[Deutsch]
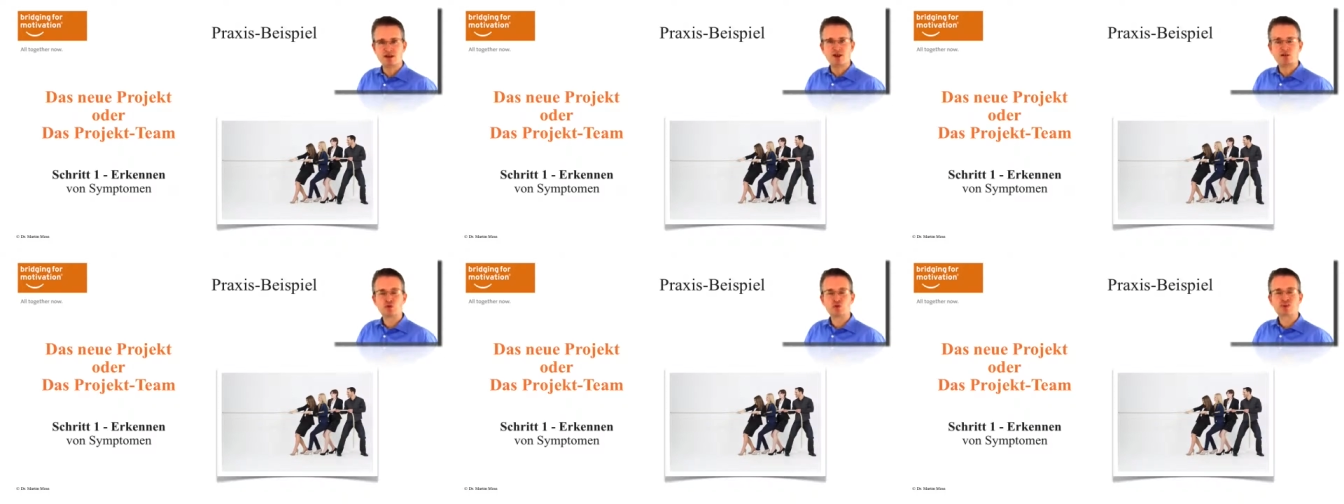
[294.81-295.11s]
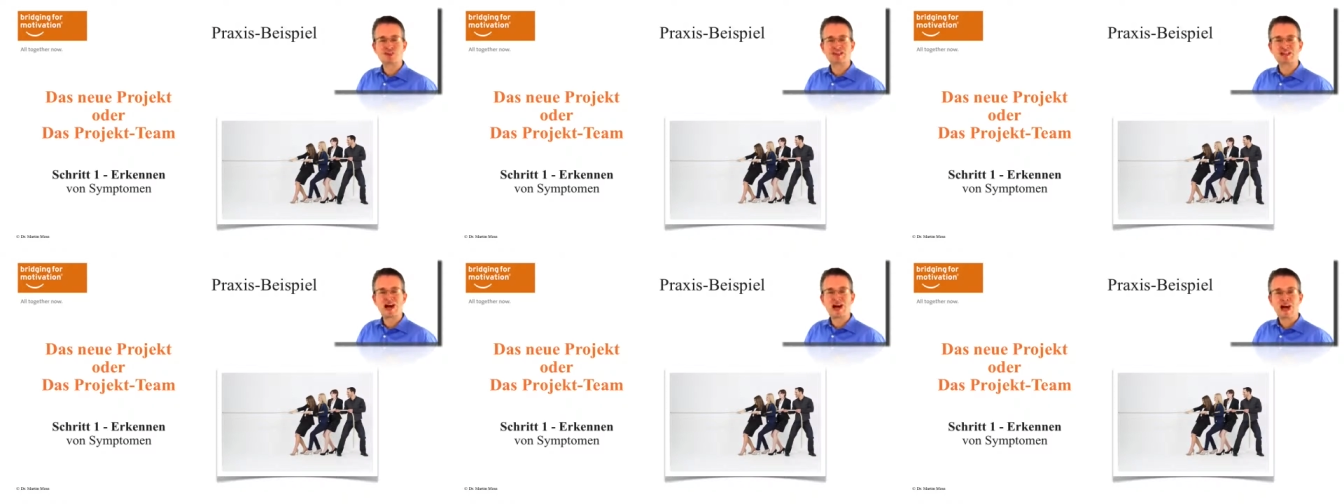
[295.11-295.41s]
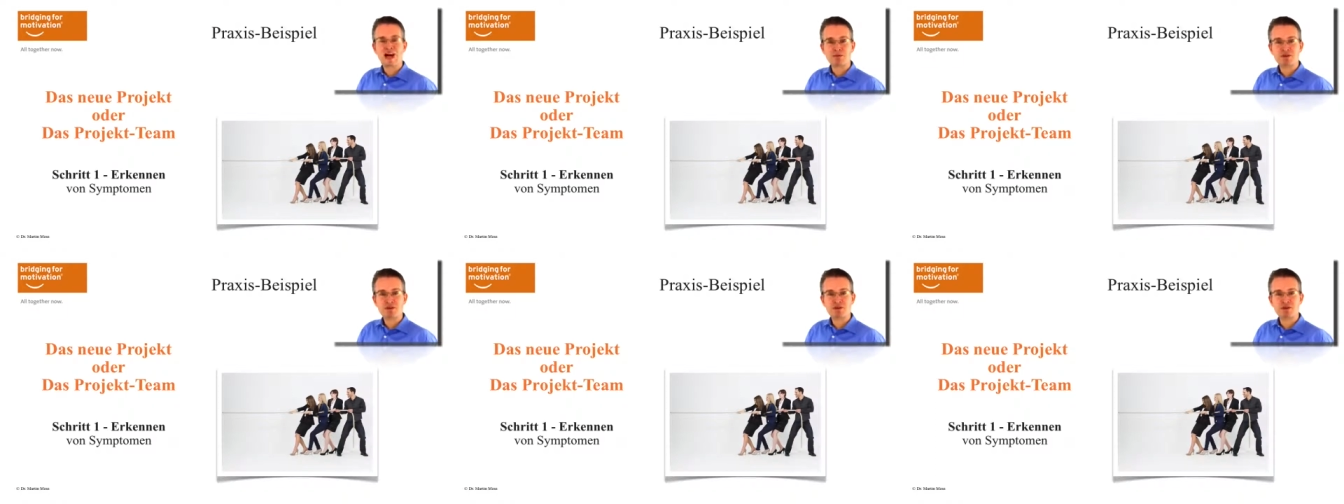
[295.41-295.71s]
nur dann
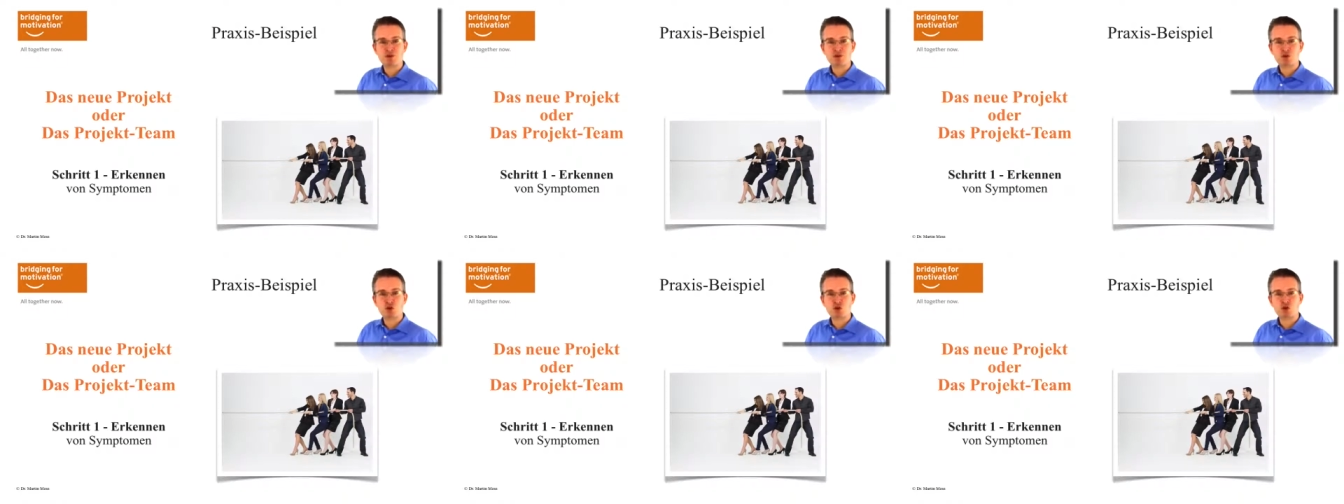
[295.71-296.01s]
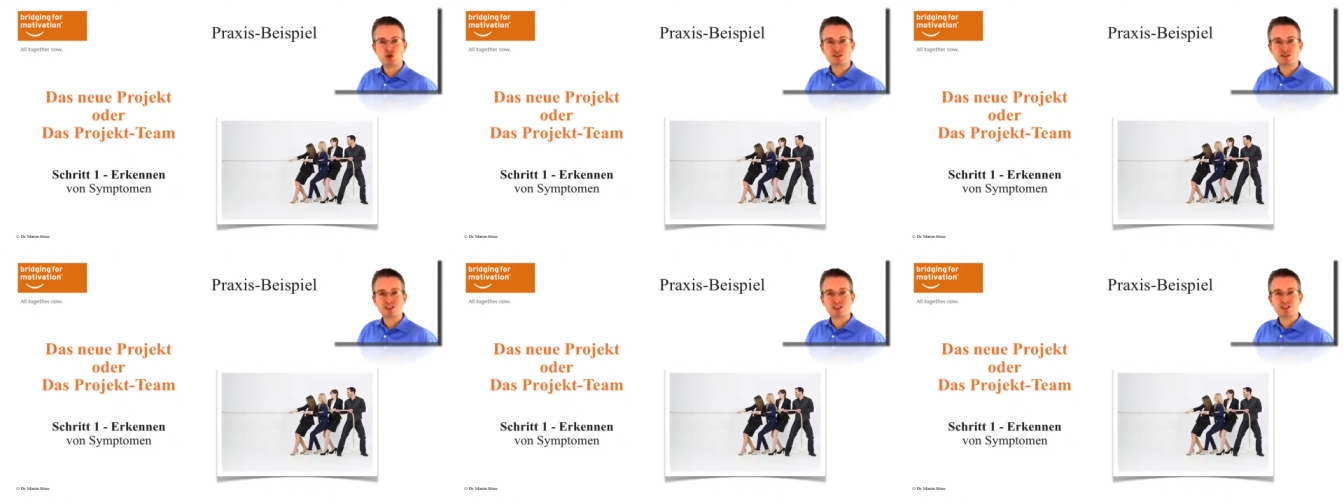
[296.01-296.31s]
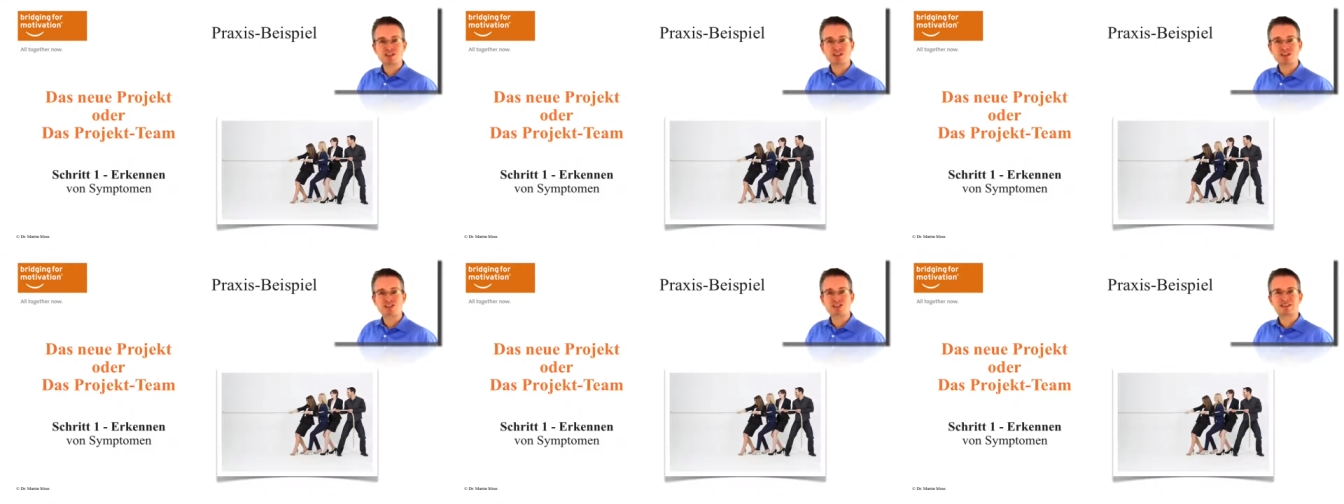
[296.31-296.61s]
habe ich eine Chance,
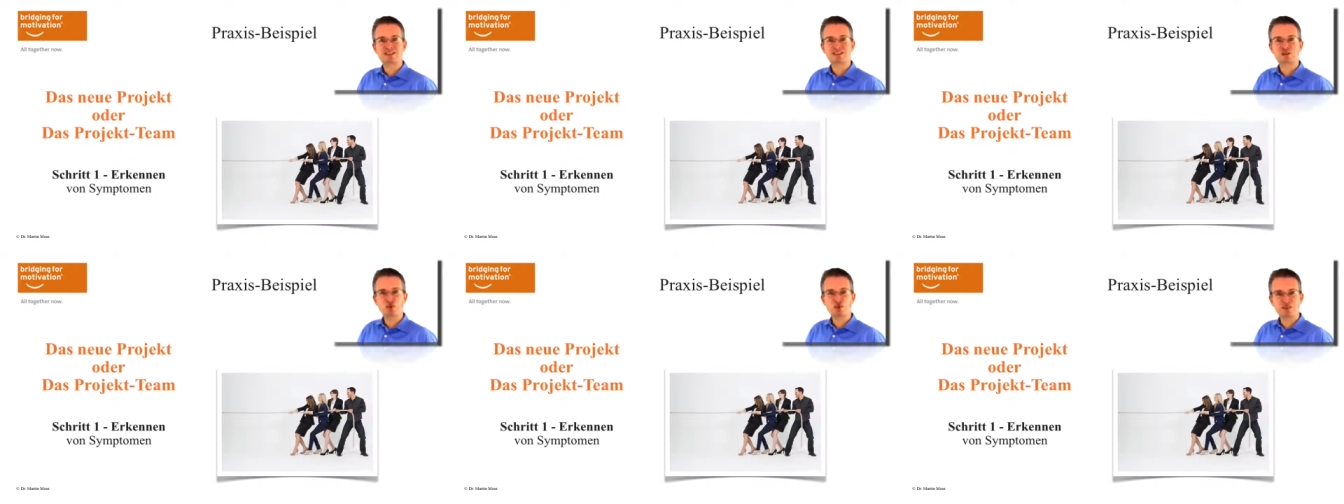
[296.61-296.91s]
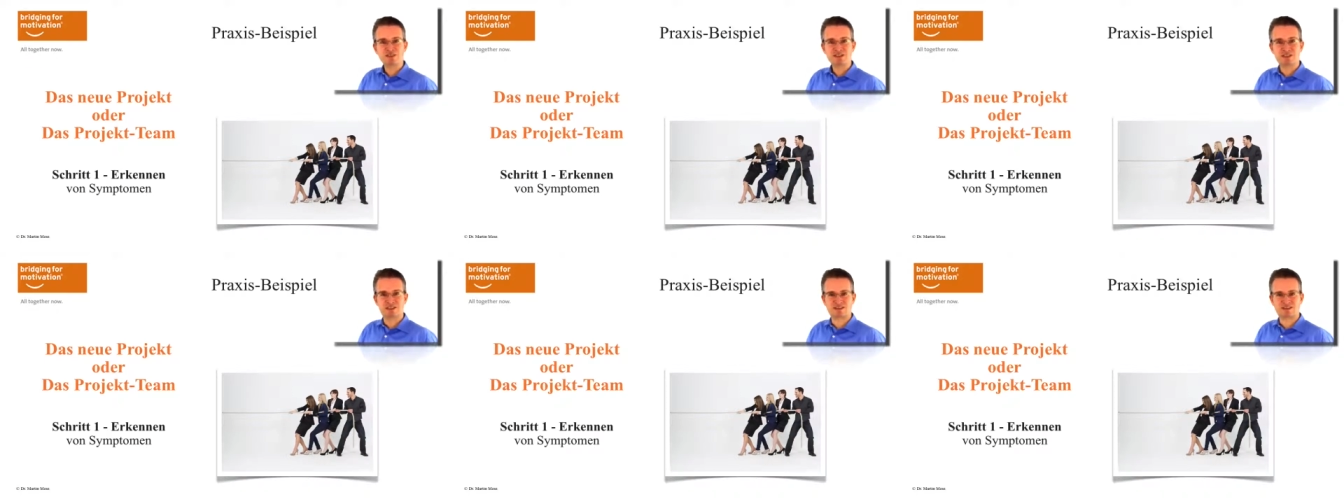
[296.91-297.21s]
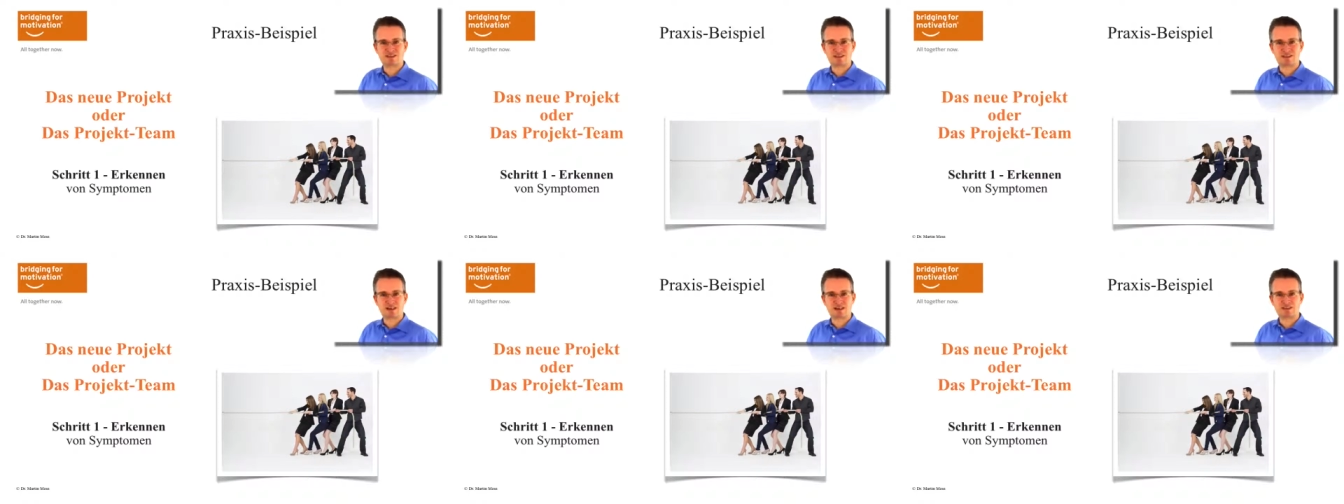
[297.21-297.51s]
dass ich das
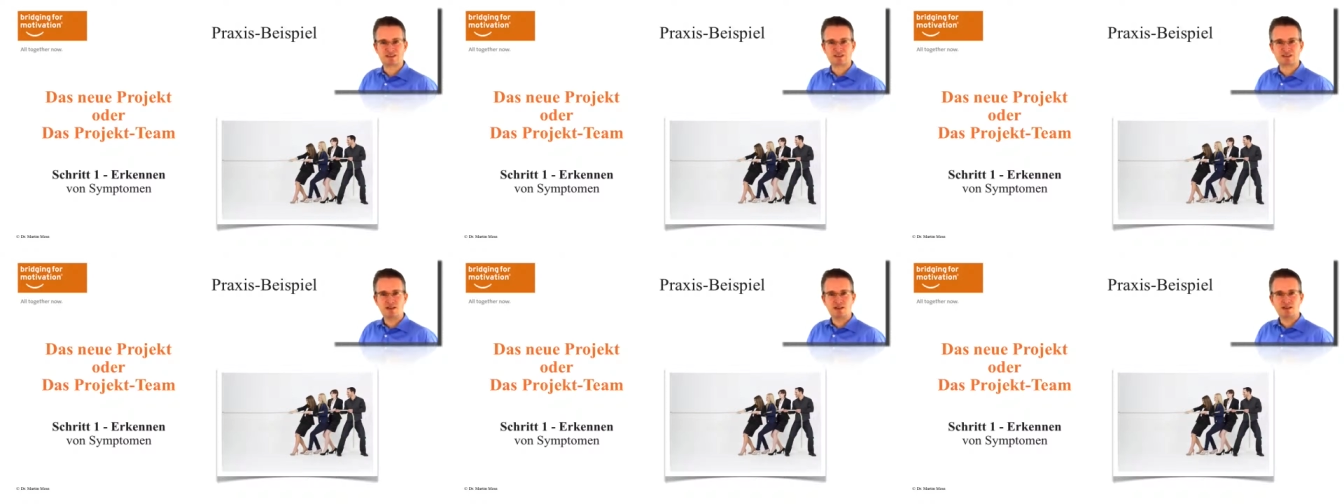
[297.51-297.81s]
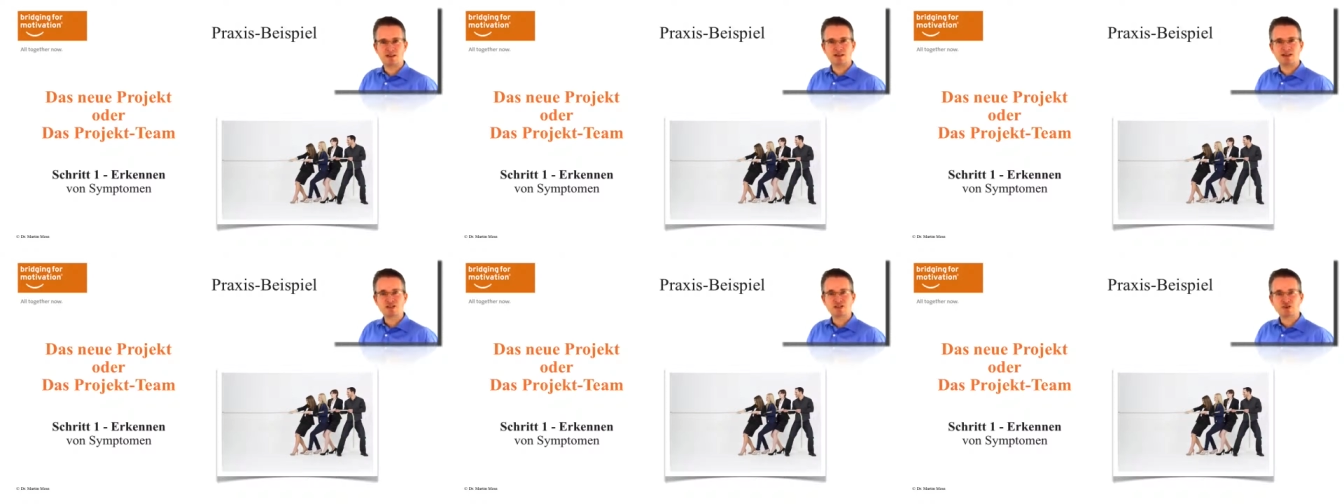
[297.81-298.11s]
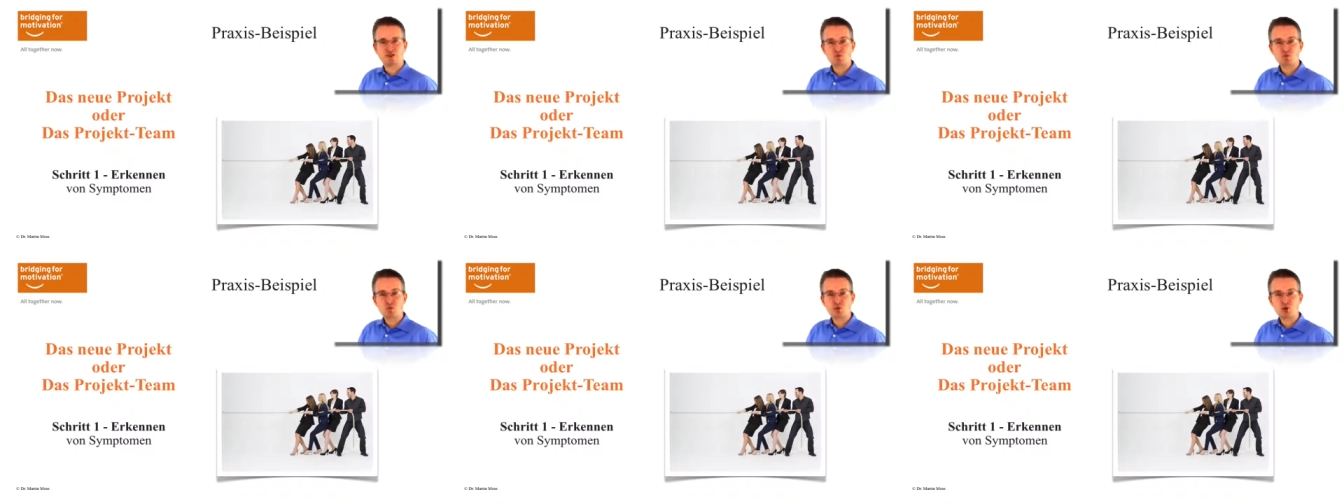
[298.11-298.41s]
umsetzen kann. So ein